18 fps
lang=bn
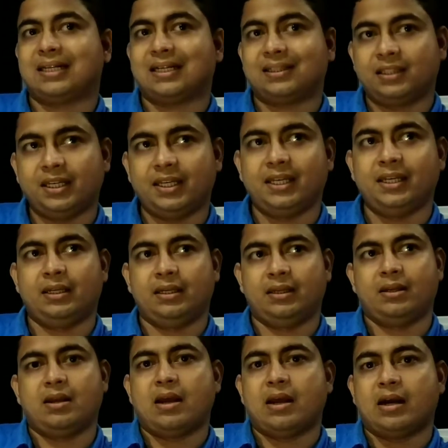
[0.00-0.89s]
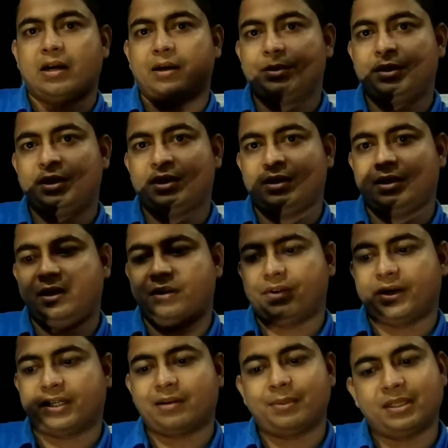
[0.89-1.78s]
তাতে আমাদের
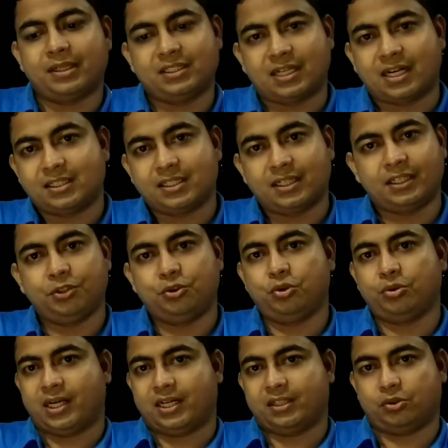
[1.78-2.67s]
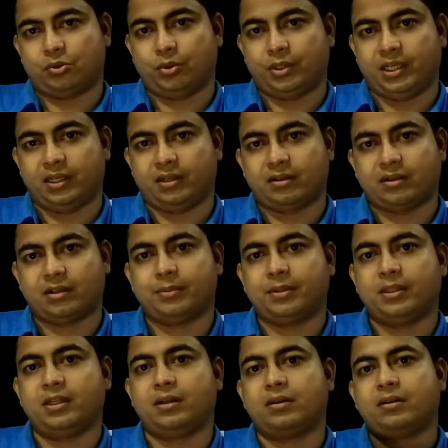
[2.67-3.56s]
ইনফ্যাক্ট আমরা যা যা কিছু কাজ করি
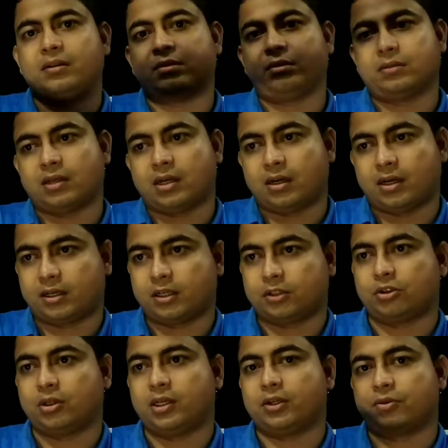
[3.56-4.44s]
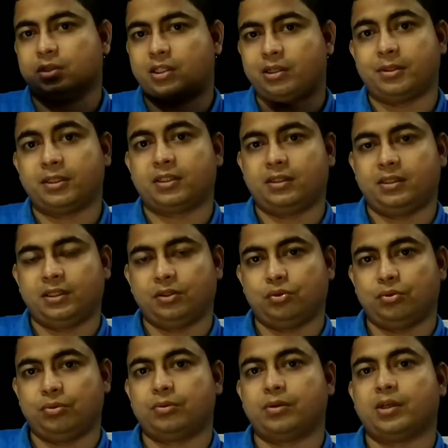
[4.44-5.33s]
আমাদের হাঁটা চলা কথাবার্তা
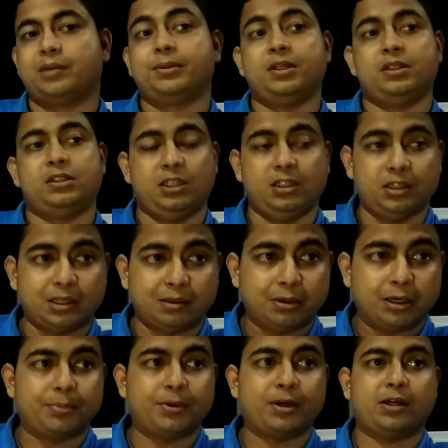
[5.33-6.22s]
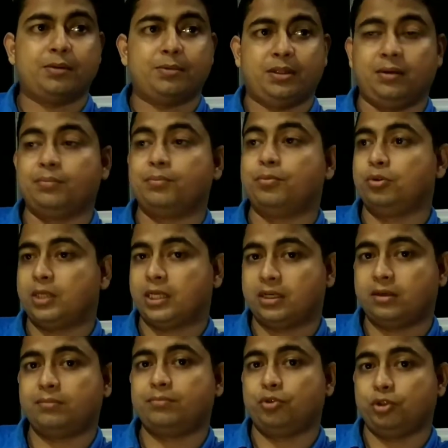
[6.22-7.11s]
থেকে শুরু করে আমাদের চিন্তা ভাবনা আমাদের
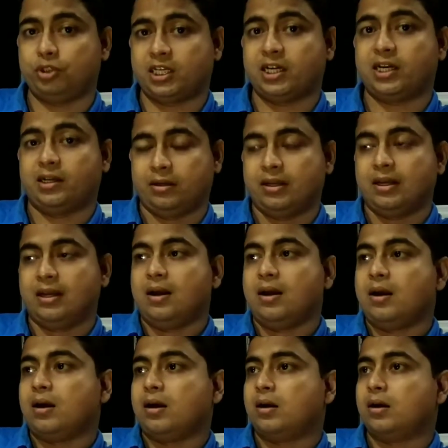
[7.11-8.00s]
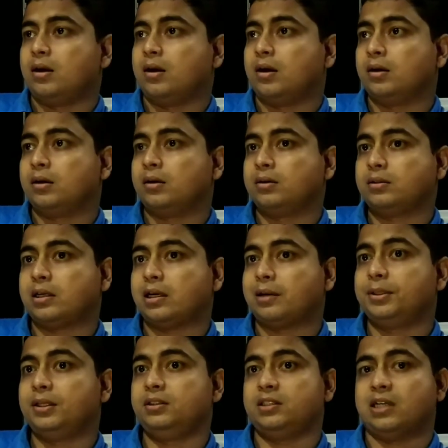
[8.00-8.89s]
বোঝা বোঝা
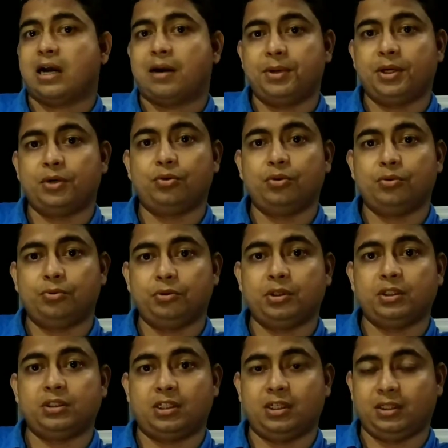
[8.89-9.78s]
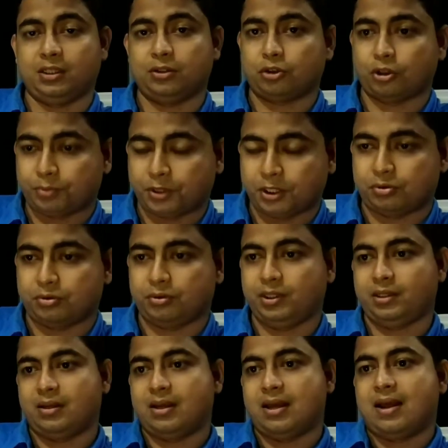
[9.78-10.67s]
আমাদের যে আবেগ অনুভূতি স্মৃতি
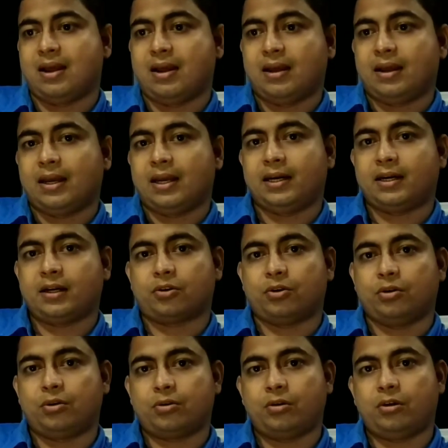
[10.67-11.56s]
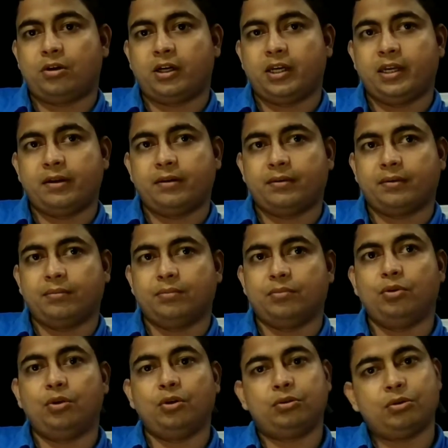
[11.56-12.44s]
সবকিছুই এটা কন্ট্রোল হয়
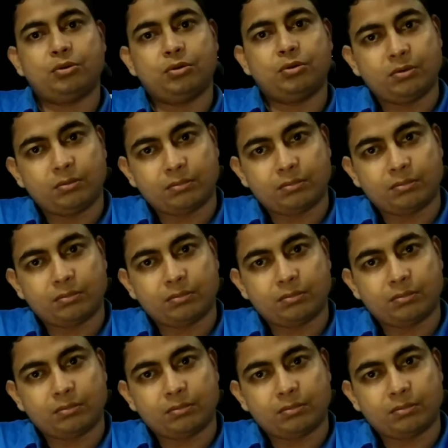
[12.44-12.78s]
মূলত